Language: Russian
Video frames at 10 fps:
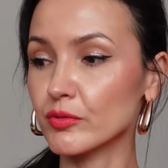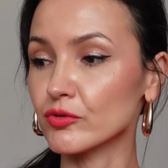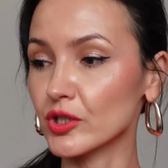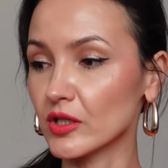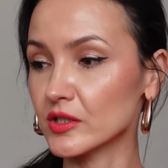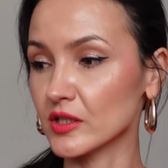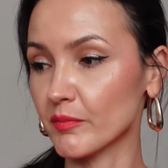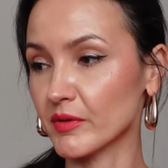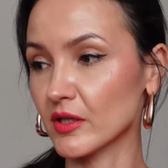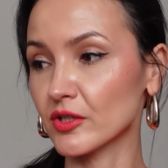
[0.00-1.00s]
Получается, я
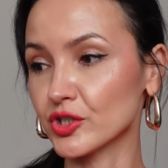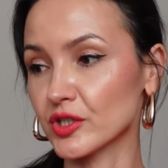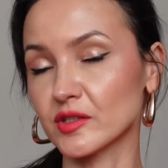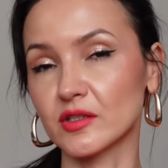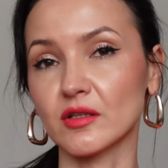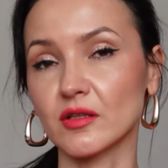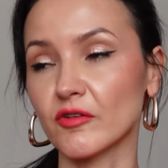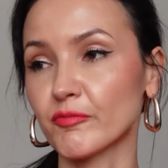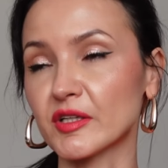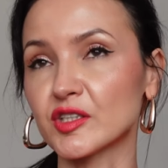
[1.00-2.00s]
подарочки
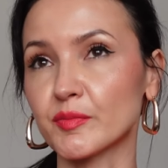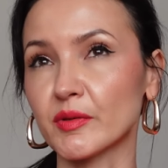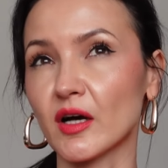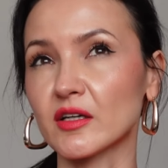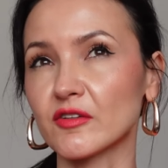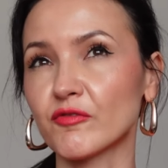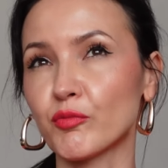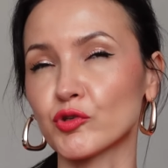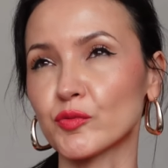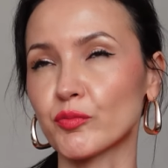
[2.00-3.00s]
сделала, в принципе, как и в
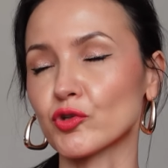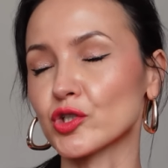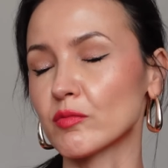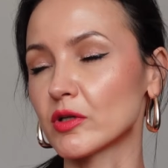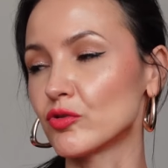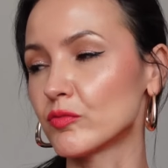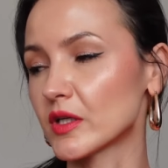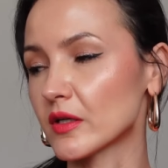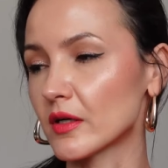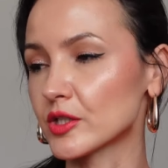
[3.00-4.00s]
позапрошлом году,
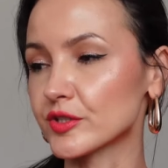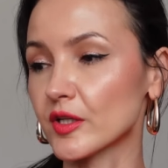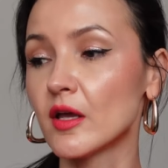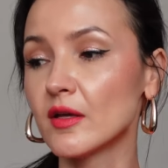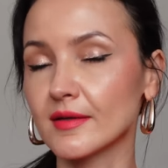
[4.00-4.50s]
мне кажется.